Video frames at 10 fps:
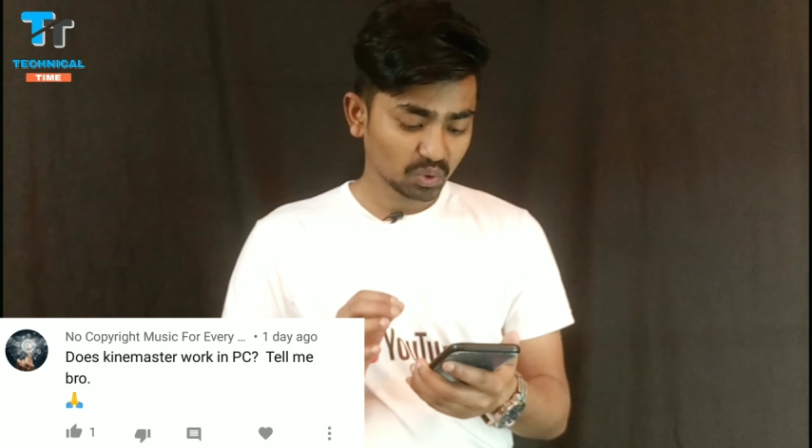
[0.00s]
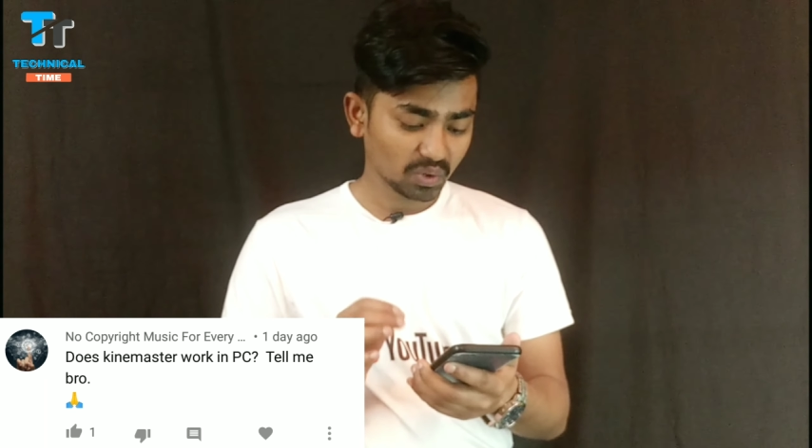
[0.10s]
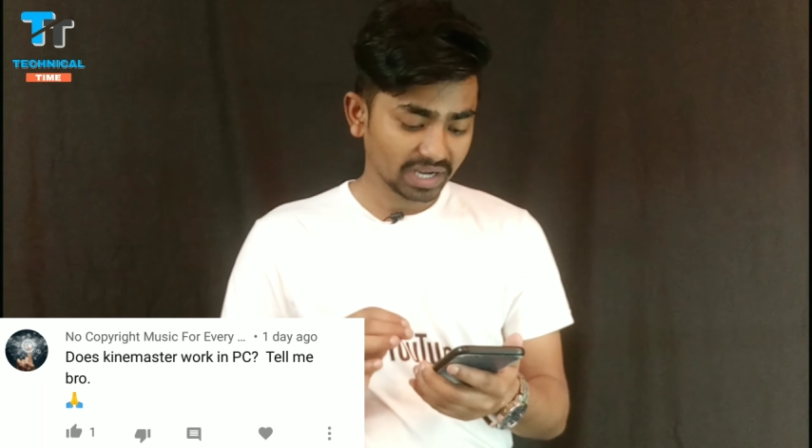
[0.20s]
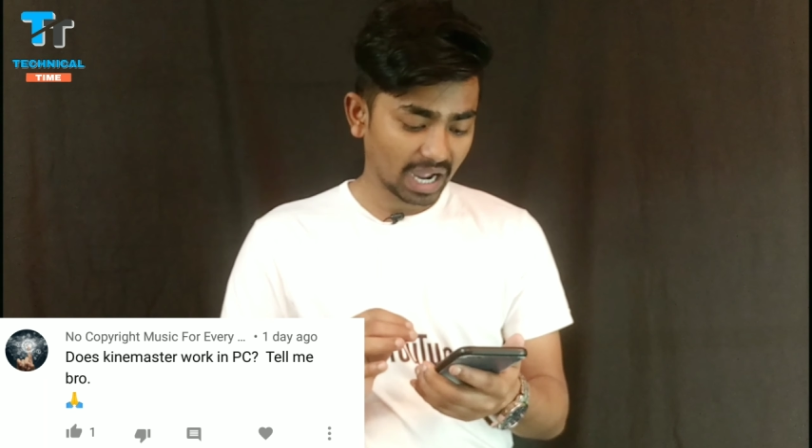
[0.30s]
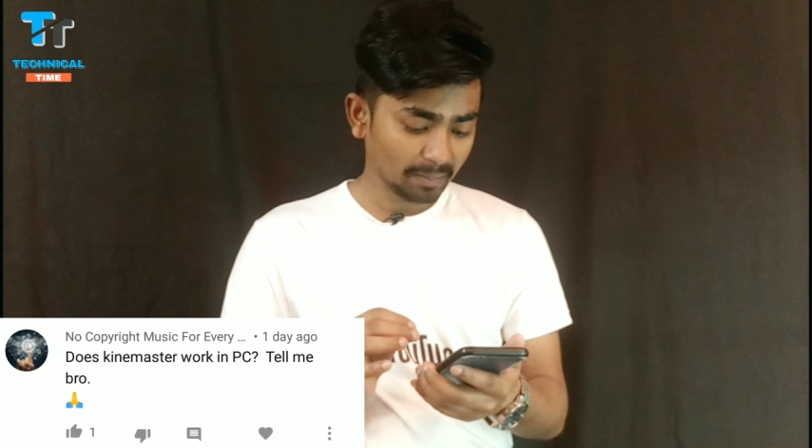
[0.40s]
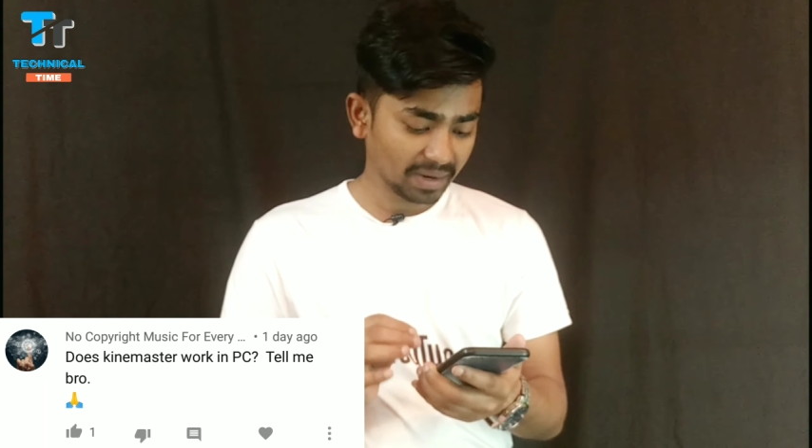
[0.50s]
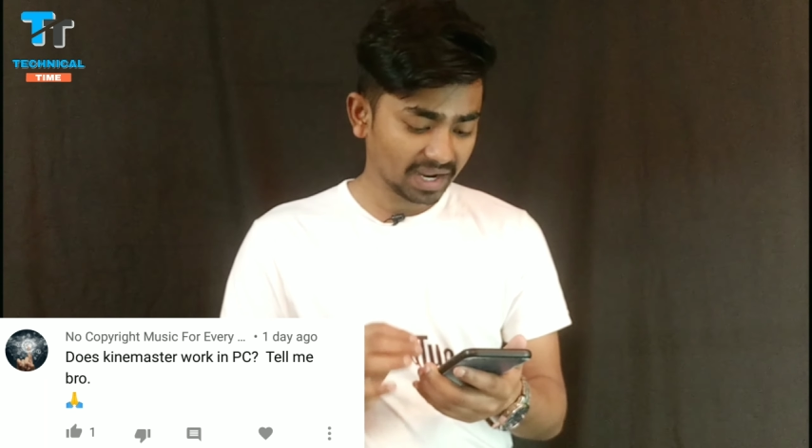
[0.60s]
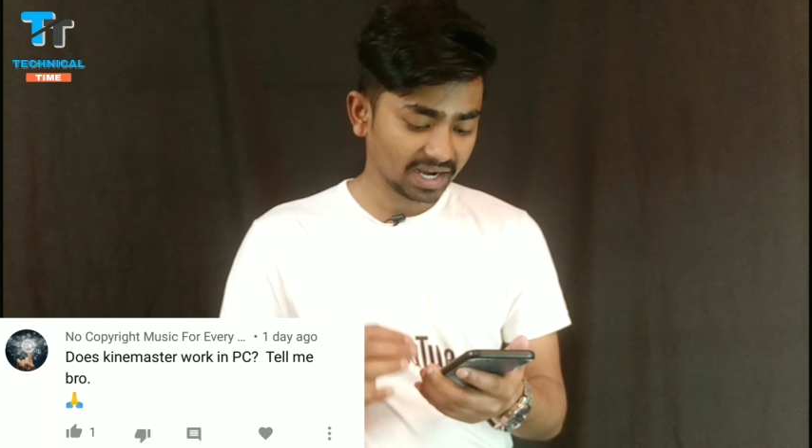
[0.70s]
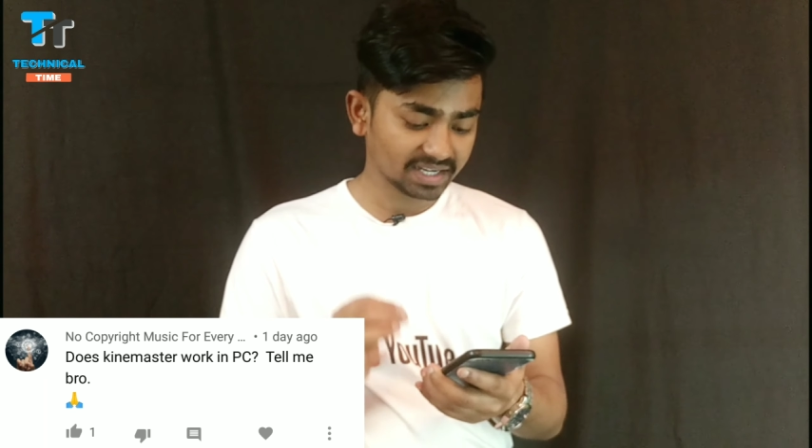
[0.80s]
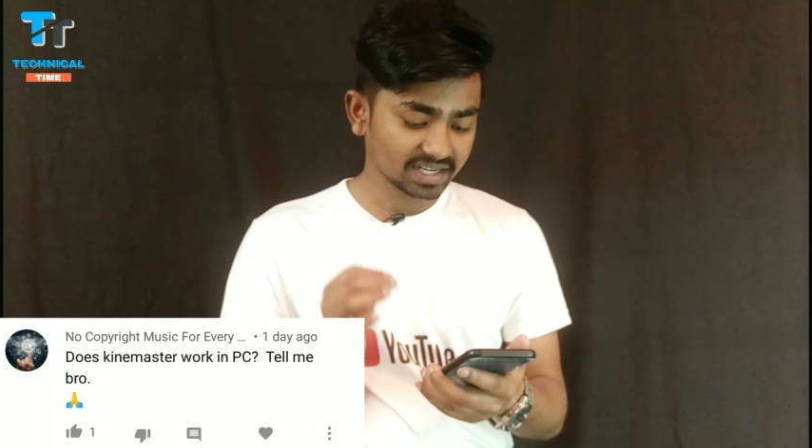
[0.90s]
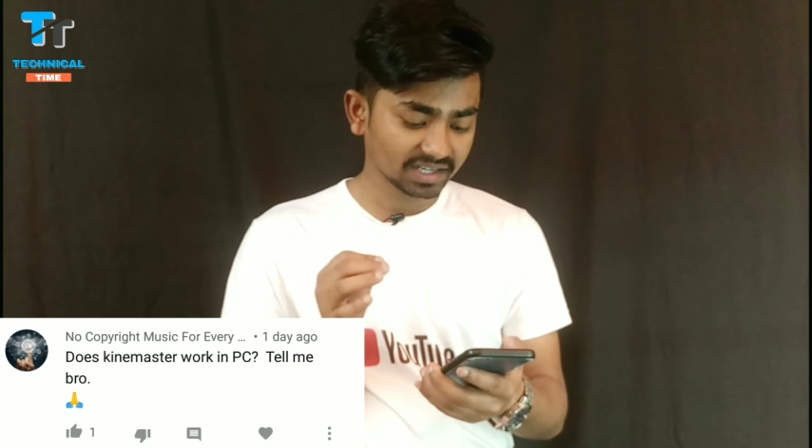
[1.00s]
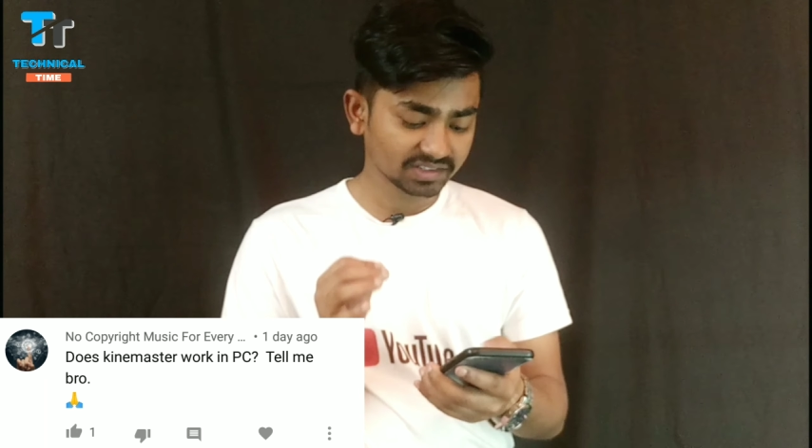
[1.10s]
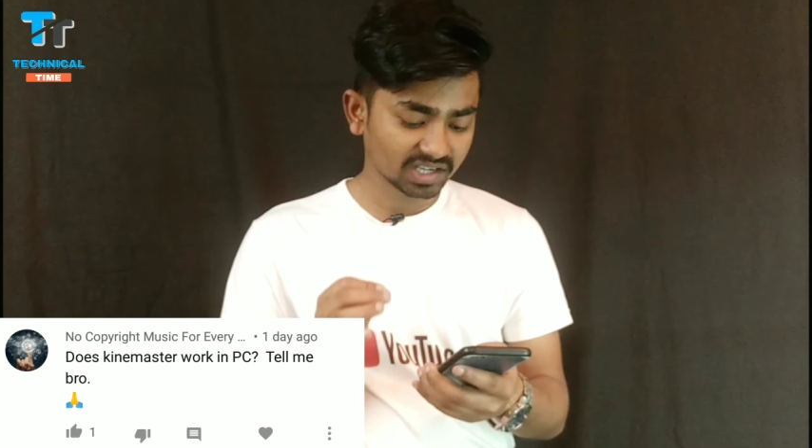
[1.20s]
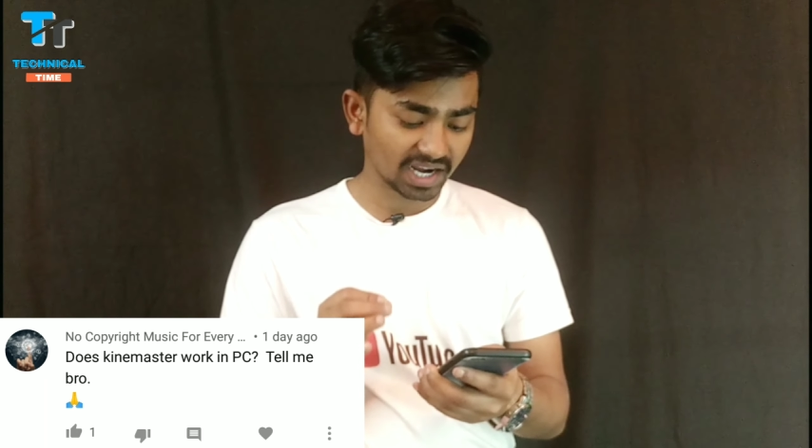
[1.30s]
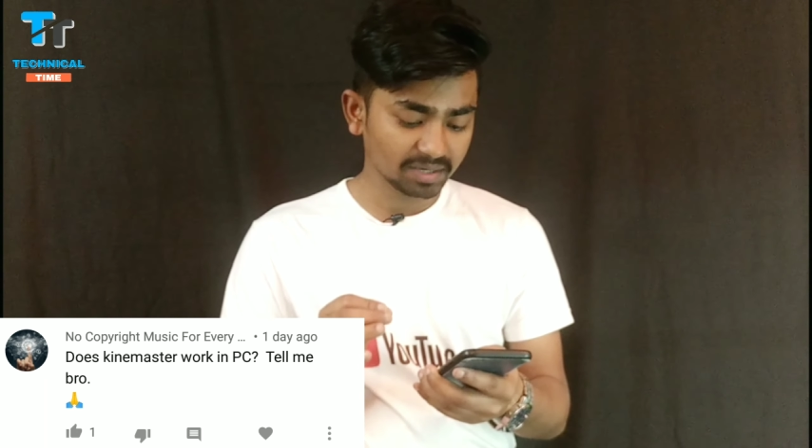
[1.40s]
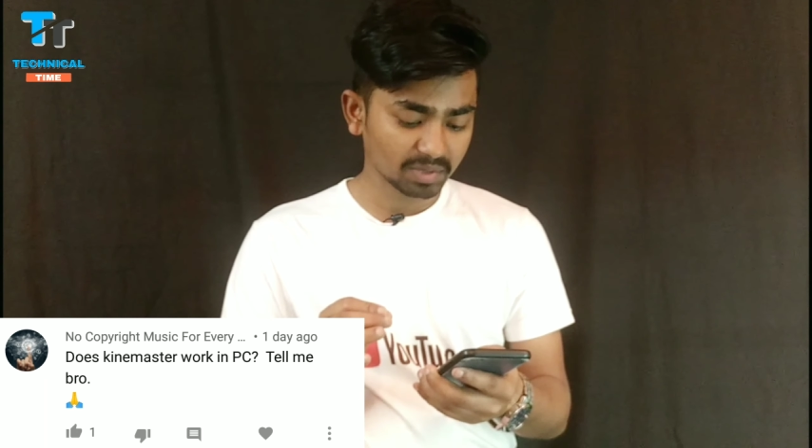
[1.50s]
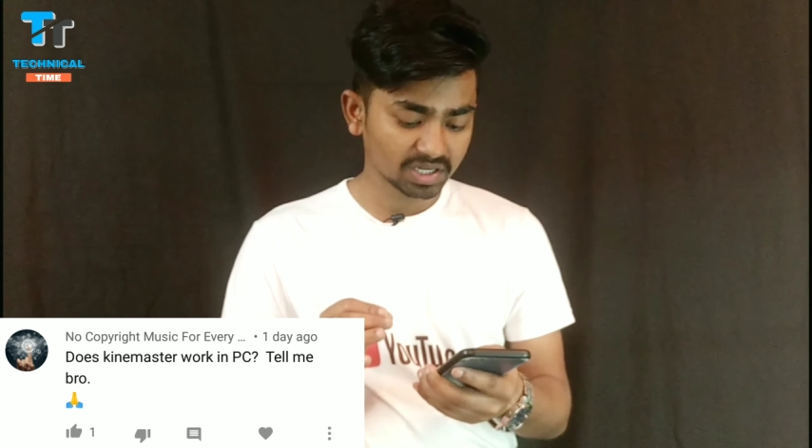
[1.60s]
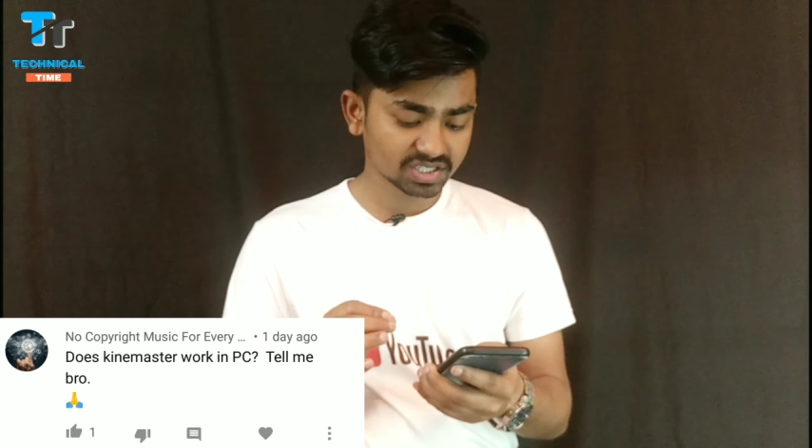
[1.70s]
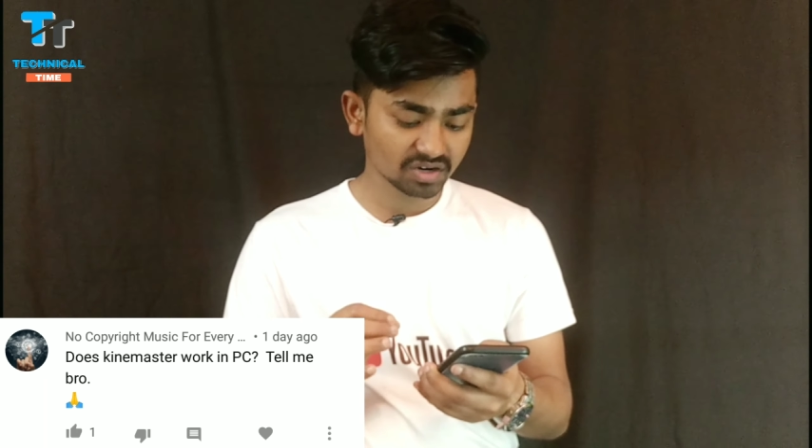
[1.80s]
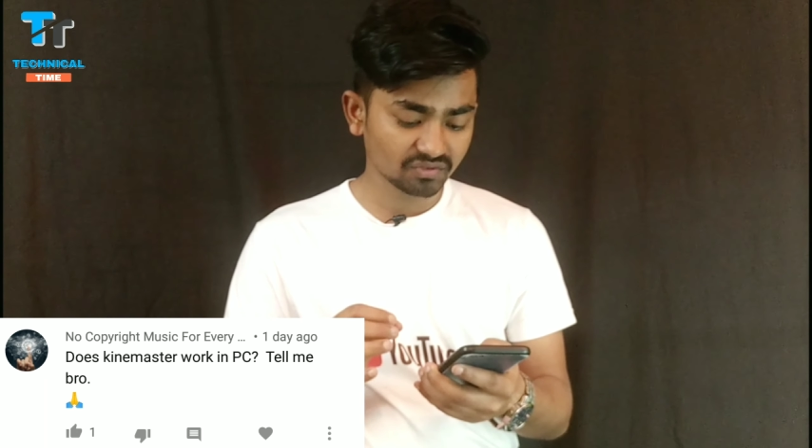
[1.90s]
तो यहाँ पे है डज काइन
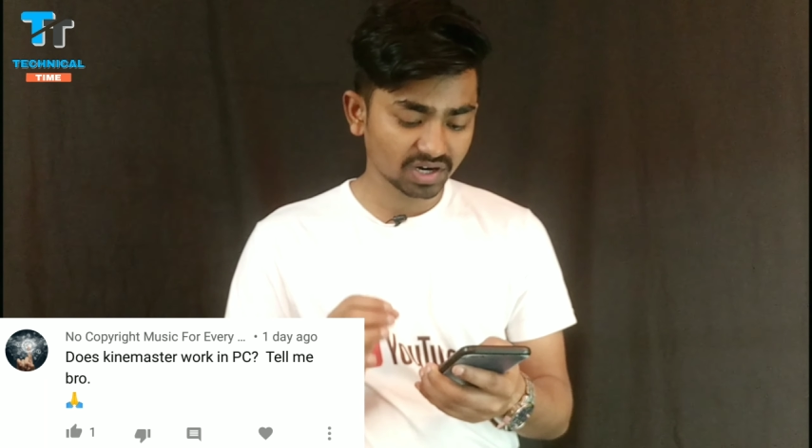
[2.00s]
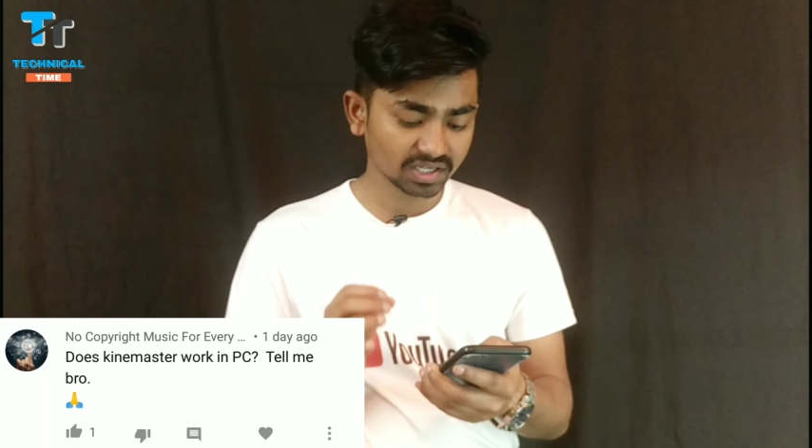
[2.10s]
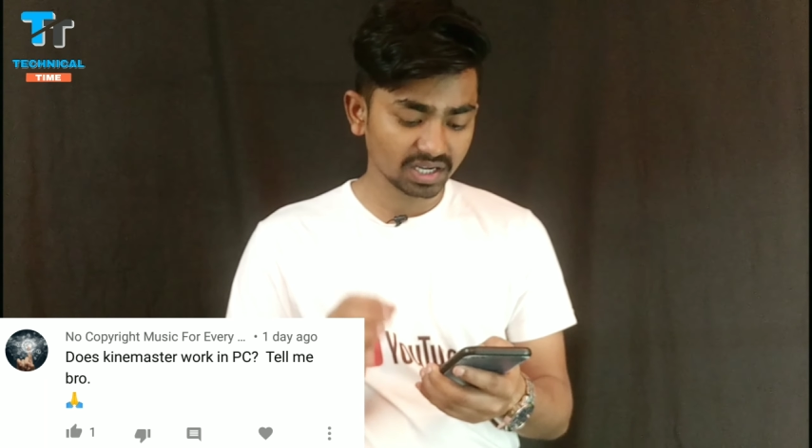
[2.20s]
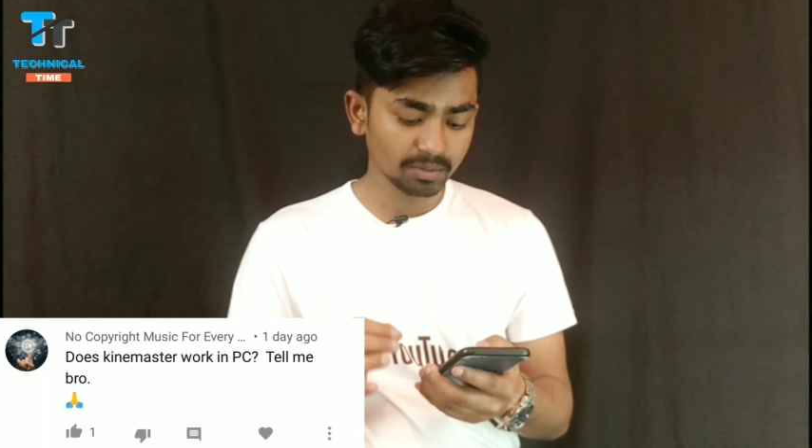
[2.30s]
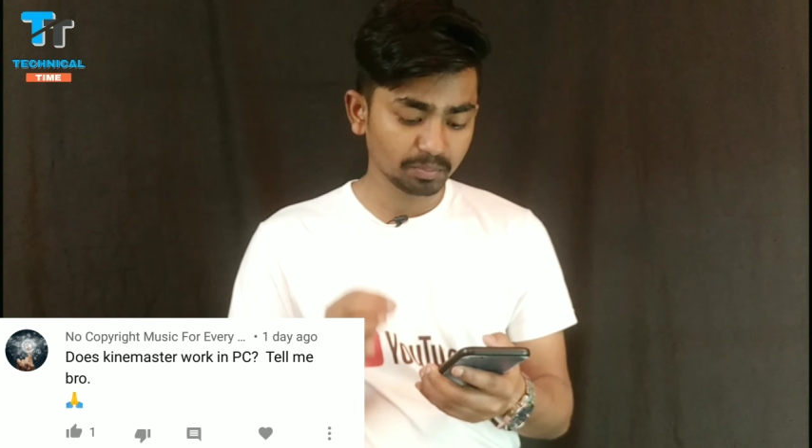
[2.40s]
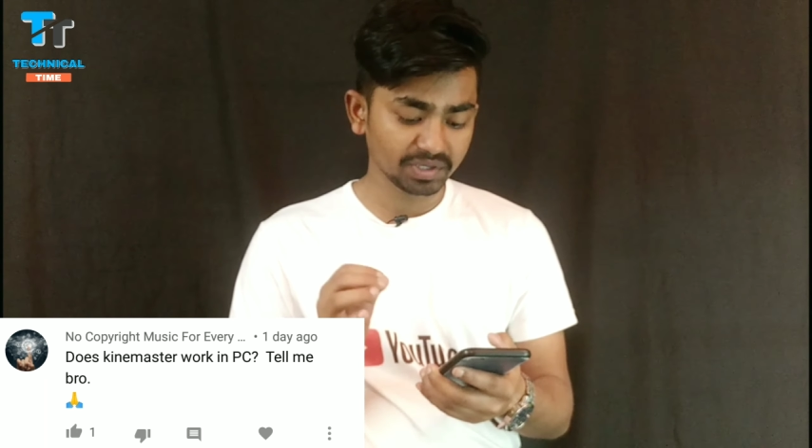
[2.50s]
मास्टर वर्क इन